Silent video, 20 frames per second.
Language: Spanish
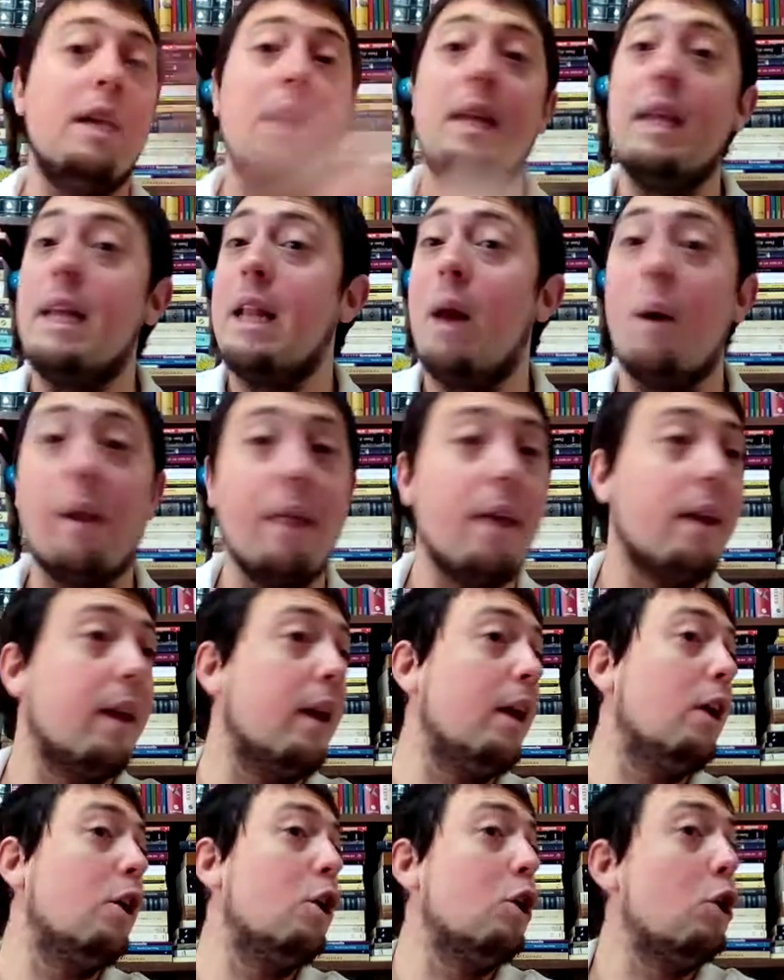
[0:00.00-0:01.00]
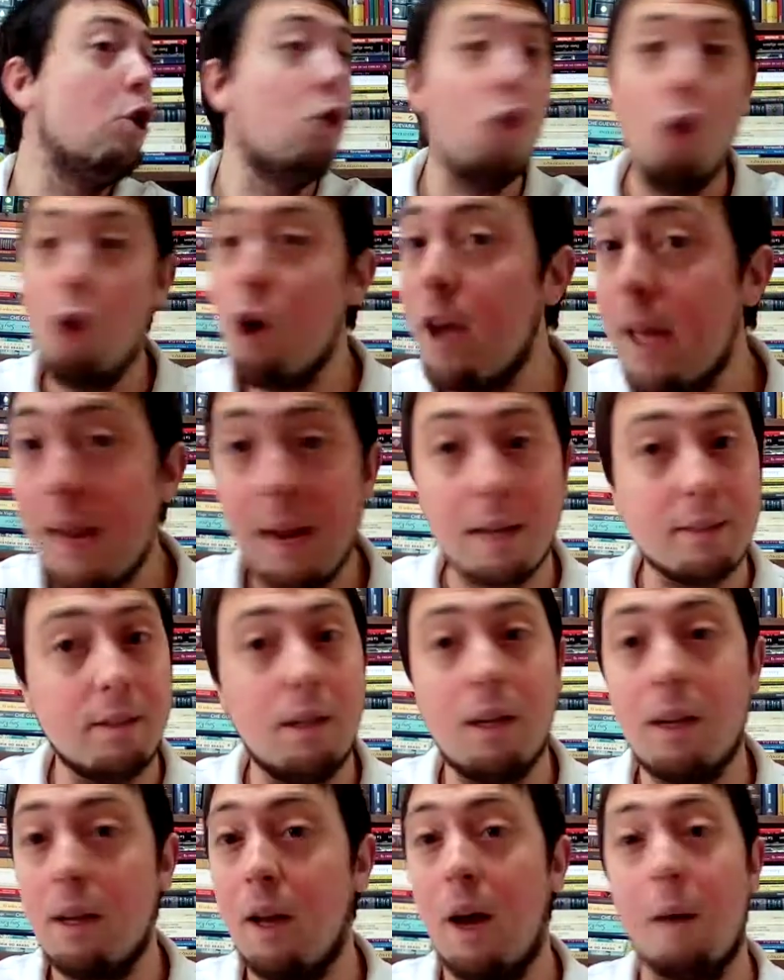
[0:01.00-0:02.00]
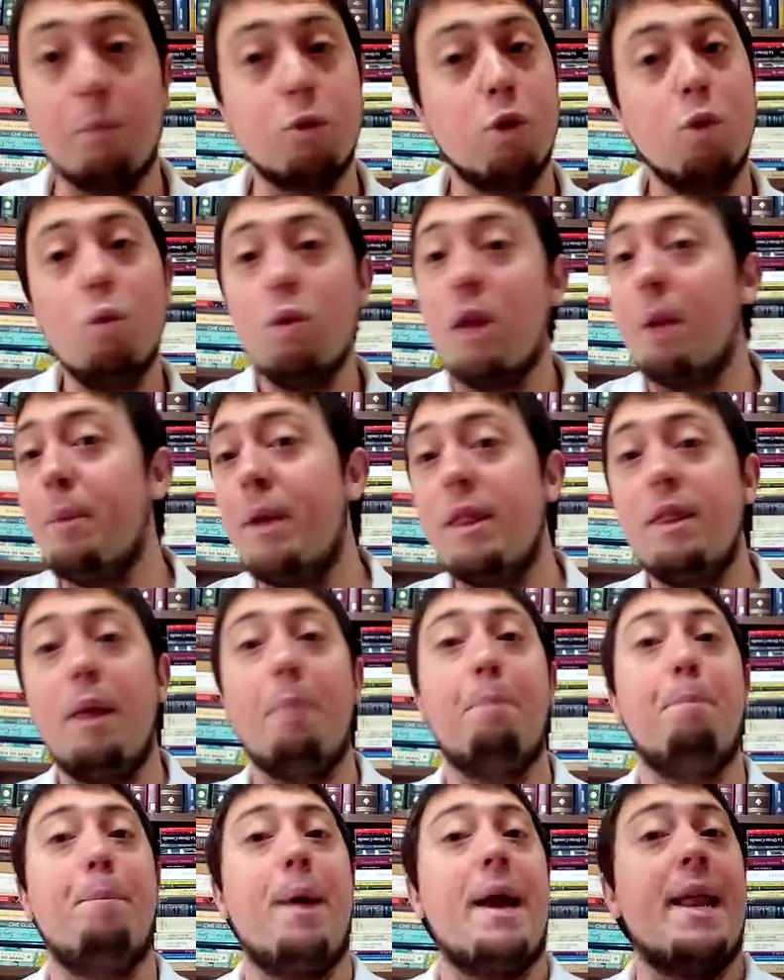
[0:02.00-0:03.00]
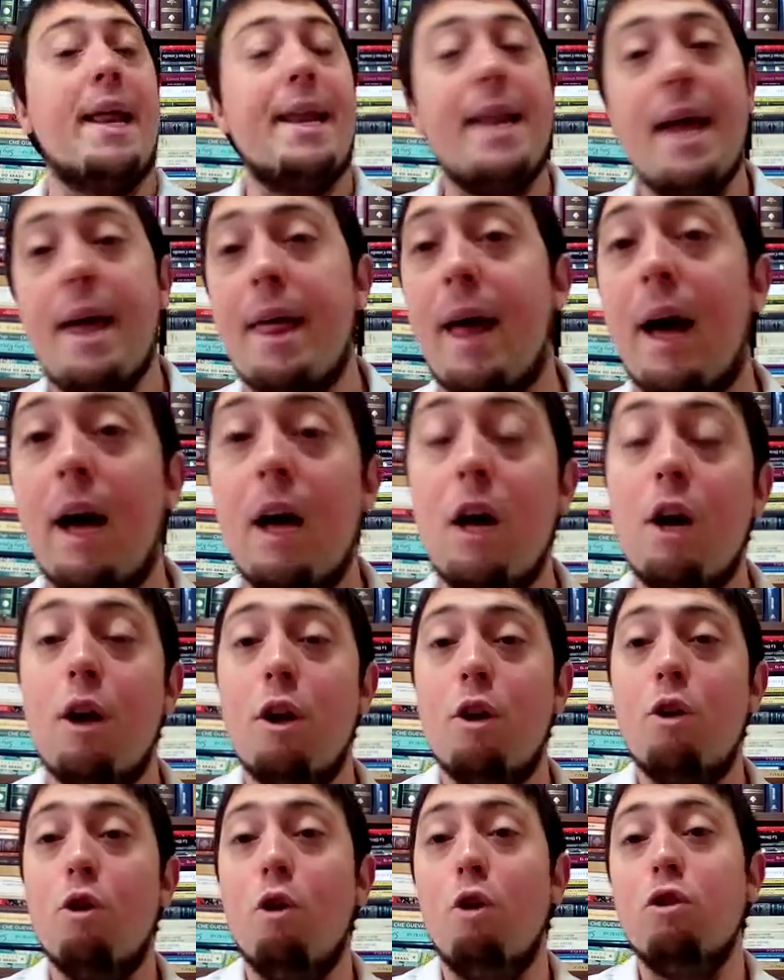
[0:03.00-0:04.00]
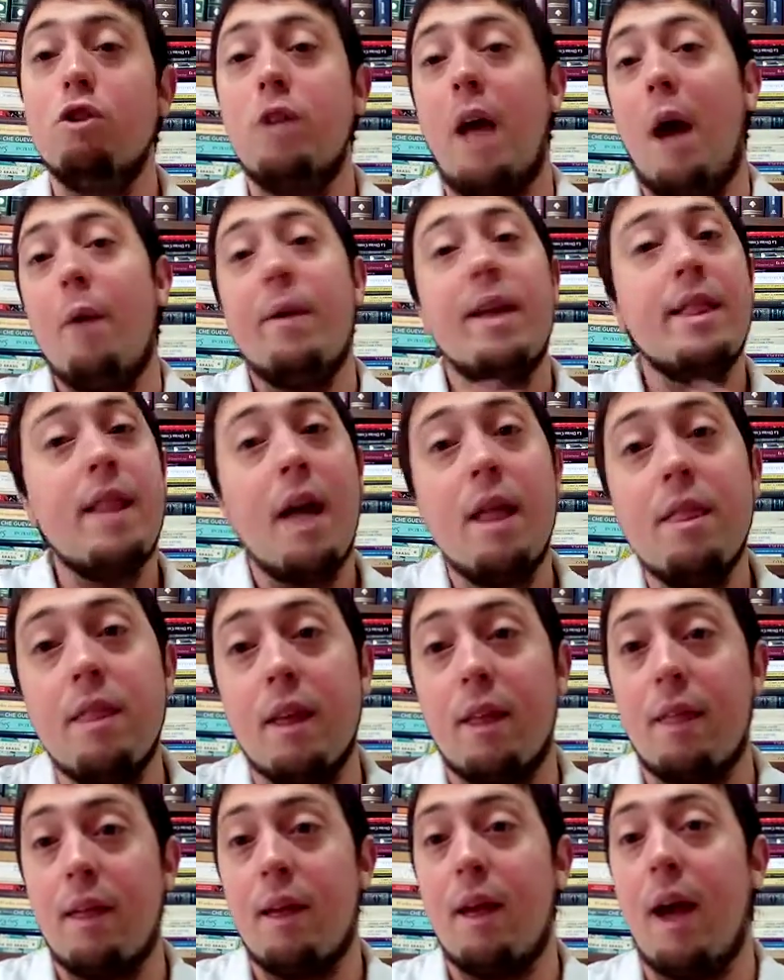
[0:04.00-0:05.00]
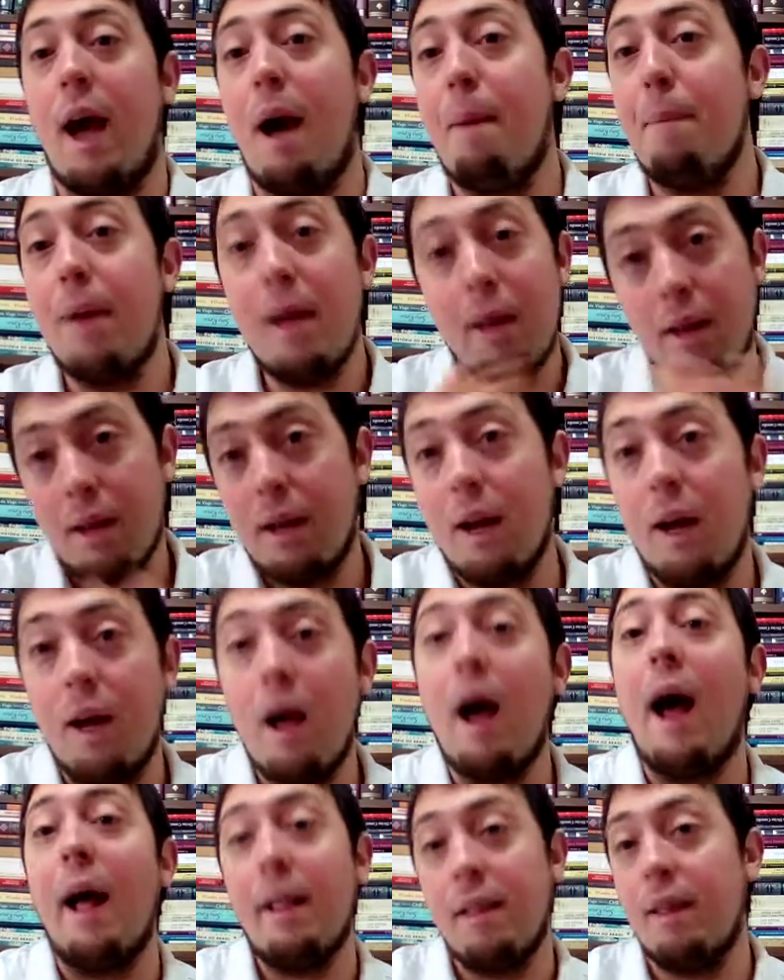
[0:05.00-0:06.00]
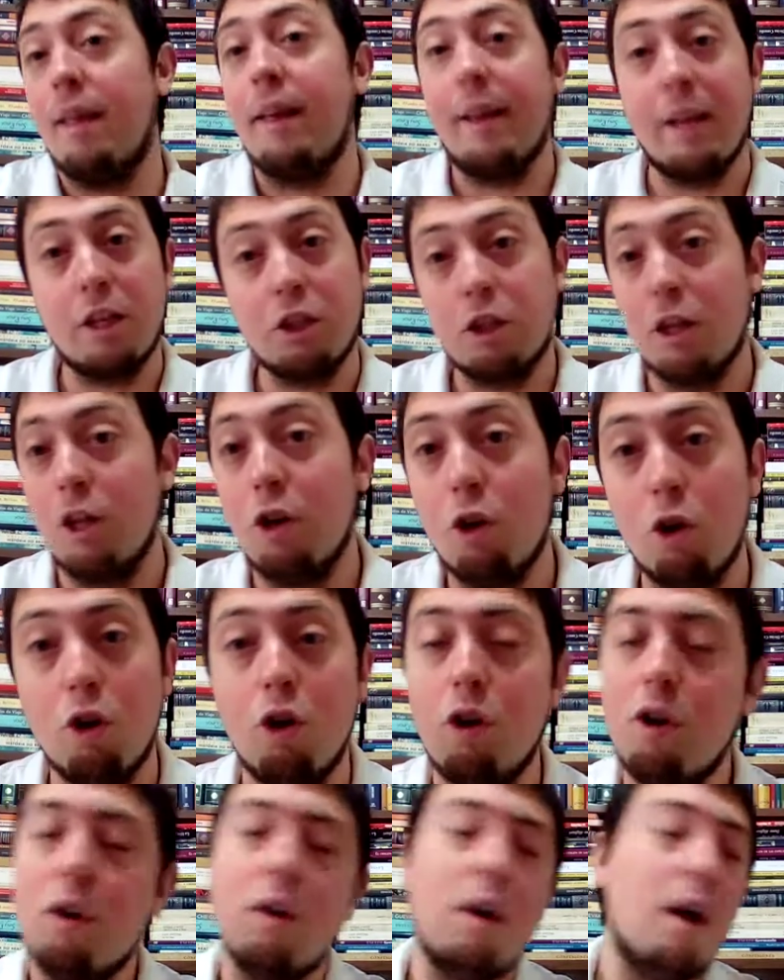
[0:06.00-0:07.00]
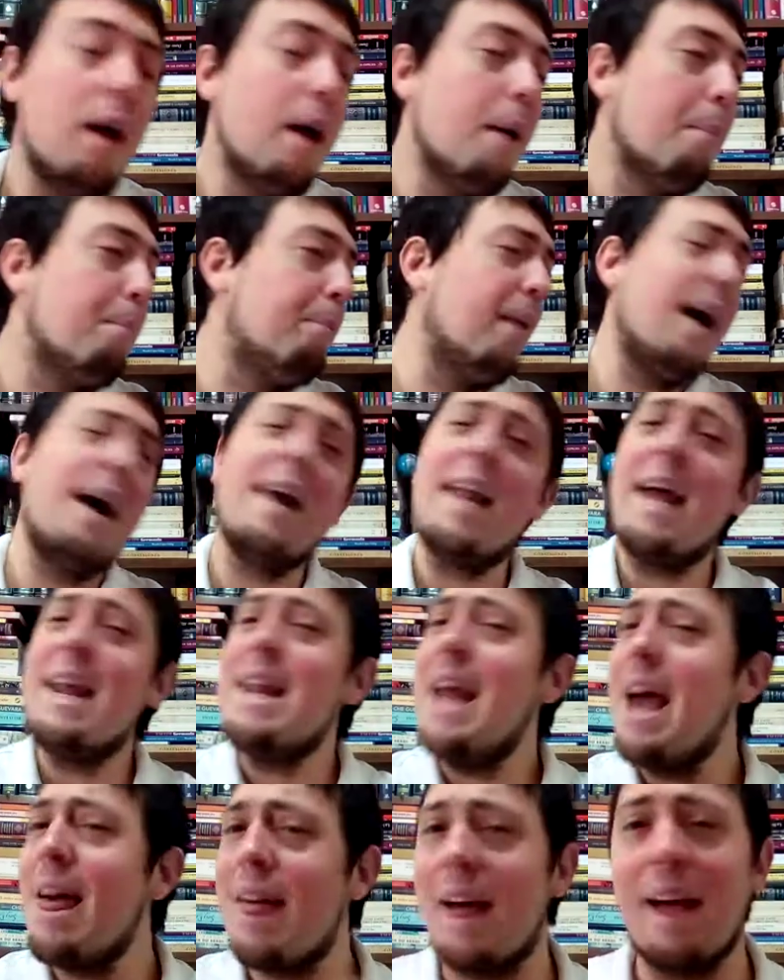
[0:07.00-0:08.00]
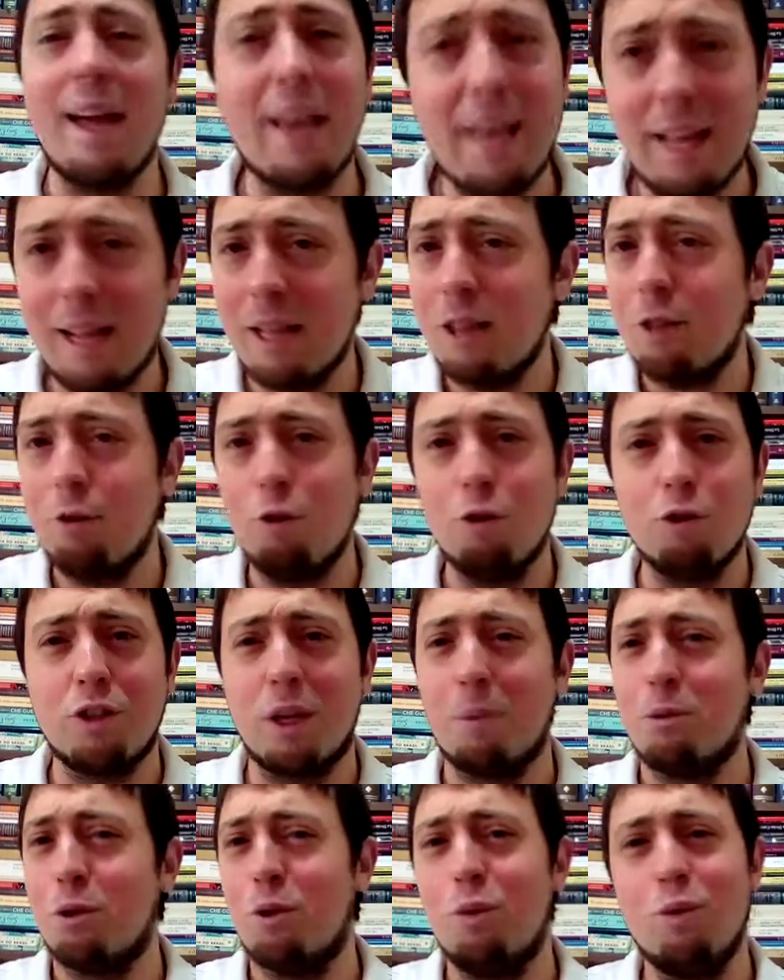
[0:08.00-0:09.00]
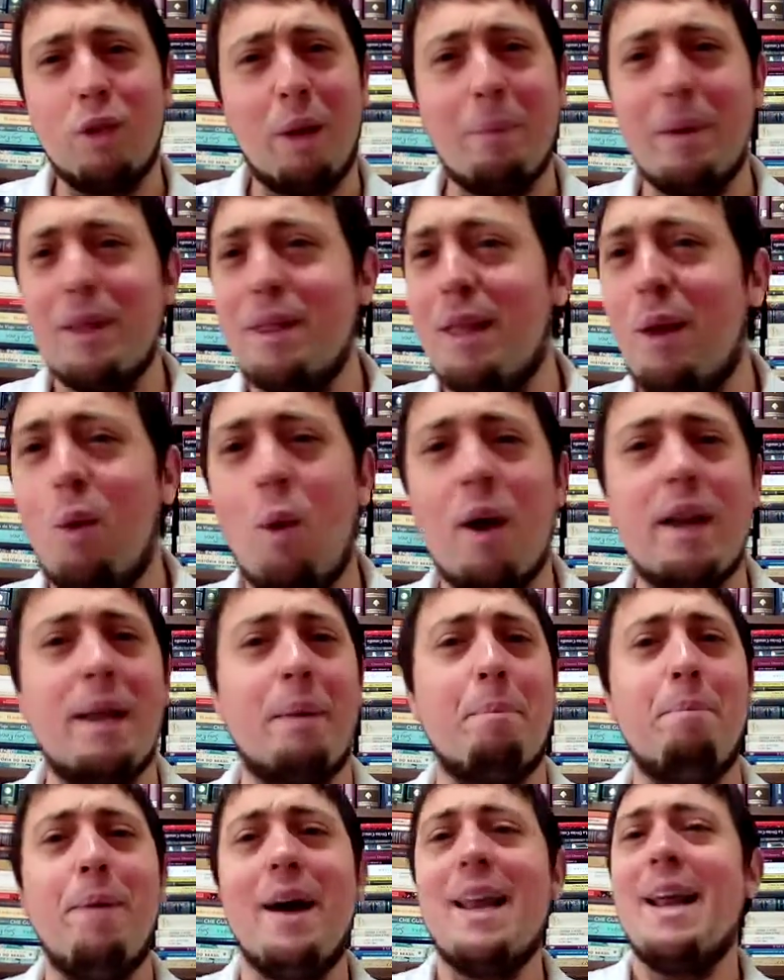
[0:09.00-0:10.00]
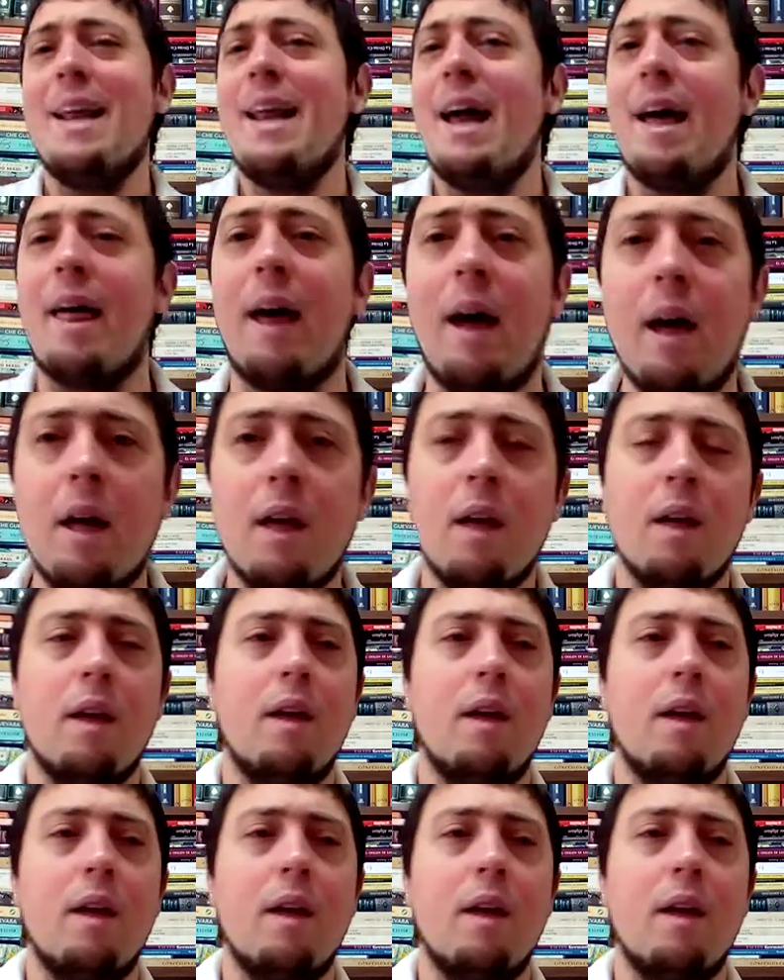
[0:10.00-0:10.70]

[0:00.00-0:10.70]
Y la verdad es que no era así, absolutamente para nada. Los habitantes de América, antes de que lleguen Colón, para nada eran todos absolutamente iguales, para nada.